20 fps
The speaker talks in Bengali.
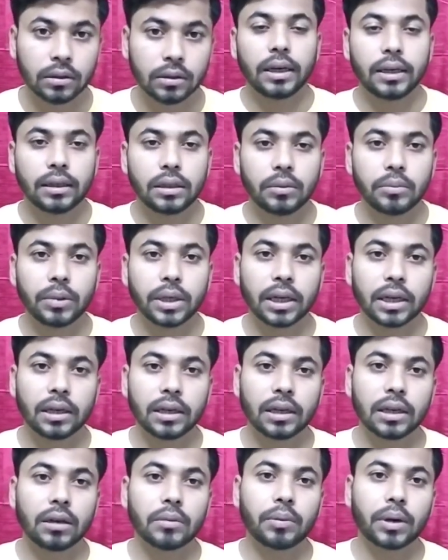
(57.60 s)
এটি
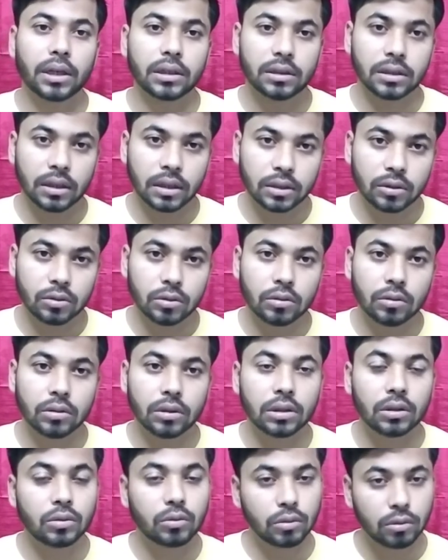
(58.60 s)
মেকানিক্যাল ফাস্টনারের জন্য
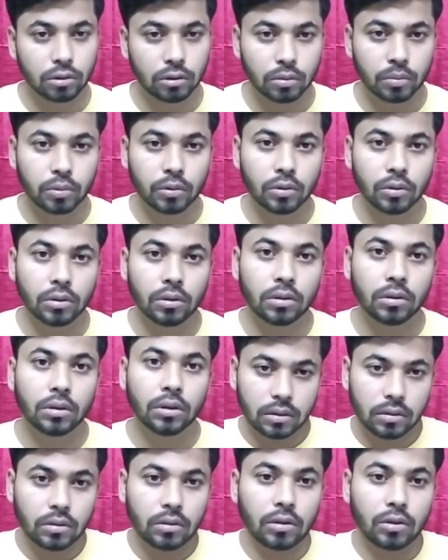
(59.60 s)
একটি গুরুত্বপূর্ণ
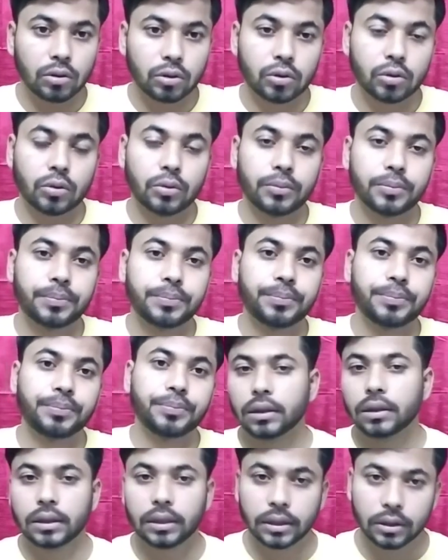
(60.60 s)
অংশ
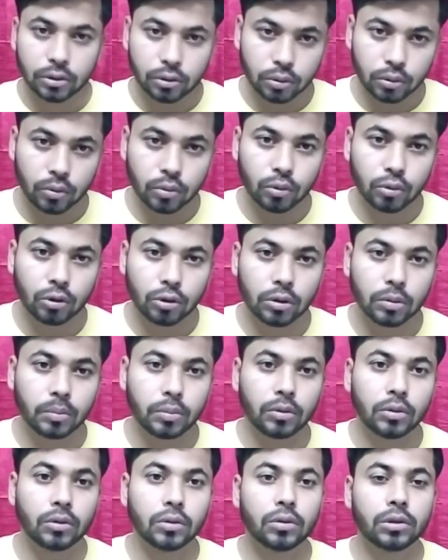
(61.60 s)
কিছু
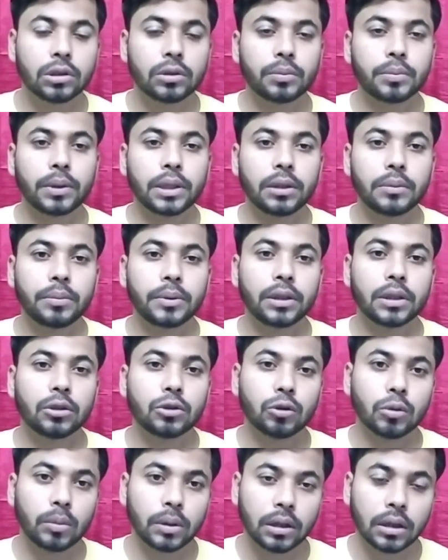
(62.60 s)
গুরুত্বপূর্ণ স্প্লিট পিনের
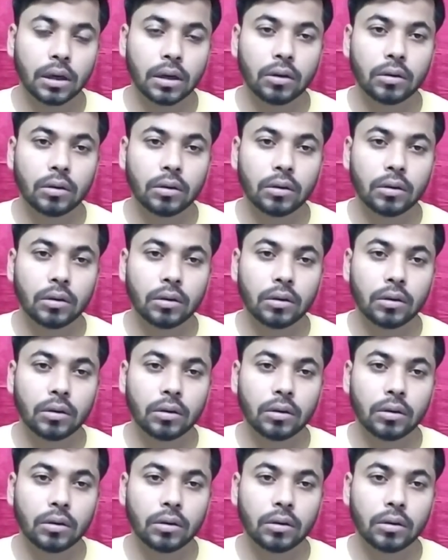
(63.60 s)
ছবি দেওয়া